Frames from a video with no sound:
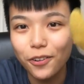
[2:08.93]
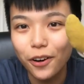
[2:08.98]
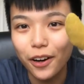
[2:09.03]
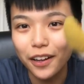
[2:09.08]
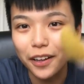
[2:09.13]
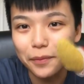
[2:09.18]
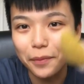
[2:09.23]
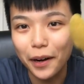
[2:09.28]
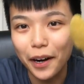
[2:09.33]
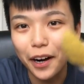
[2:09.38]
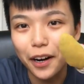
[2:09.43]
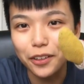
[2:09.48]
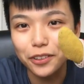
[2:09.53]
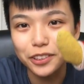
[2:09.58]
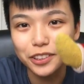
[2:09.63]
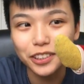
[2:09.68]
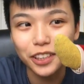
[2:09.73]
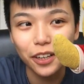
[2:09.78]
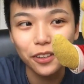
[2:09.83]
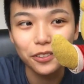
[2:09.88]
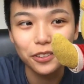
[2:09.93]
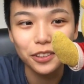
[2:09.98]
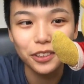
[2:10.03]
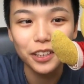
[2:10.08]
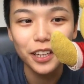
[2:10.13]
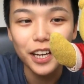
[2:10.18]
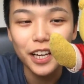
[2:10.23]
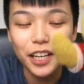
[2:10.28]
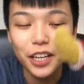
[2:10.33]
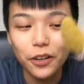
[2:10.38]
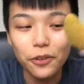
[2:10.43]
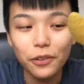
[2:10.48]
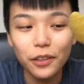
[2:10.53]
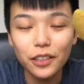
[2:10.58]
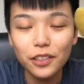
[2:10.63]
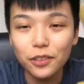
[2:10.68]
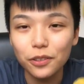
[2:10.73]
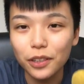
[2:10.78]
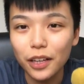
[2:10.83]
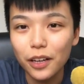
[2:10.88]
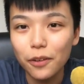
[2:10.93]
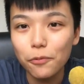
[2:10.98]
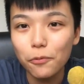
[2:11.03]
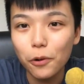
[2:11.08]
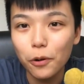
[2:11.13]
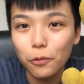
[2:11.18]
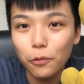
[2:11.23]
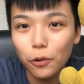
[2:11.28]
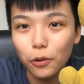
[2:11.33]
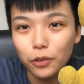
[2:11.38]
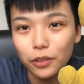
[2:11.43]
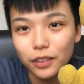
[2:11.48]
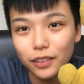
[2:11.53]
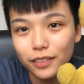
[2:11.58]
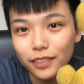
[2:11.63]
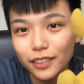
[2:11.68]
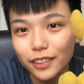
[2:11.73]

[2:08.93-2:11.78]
过来也蛮好笑的，因为那时候他问我